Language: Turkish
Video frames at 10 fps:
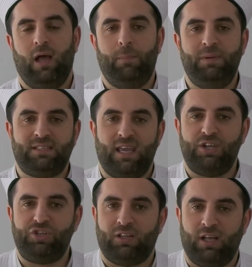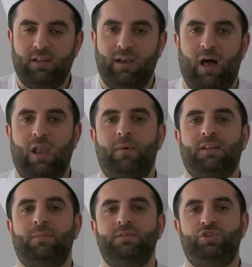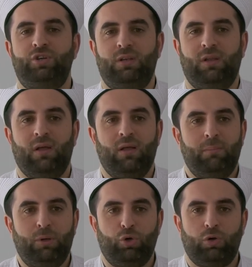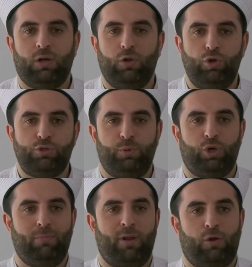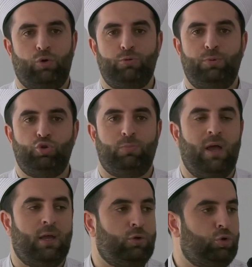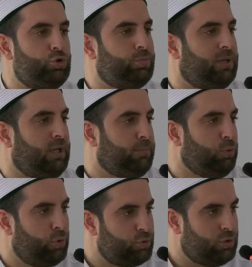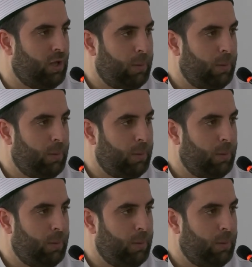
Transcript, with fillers: Ha biz gerçek tadını alamadığımız için bir gün kılıyoruz, bir gün bırakıyoruz. Bir cumaya gidiyoruz, bir gitmiyoruz.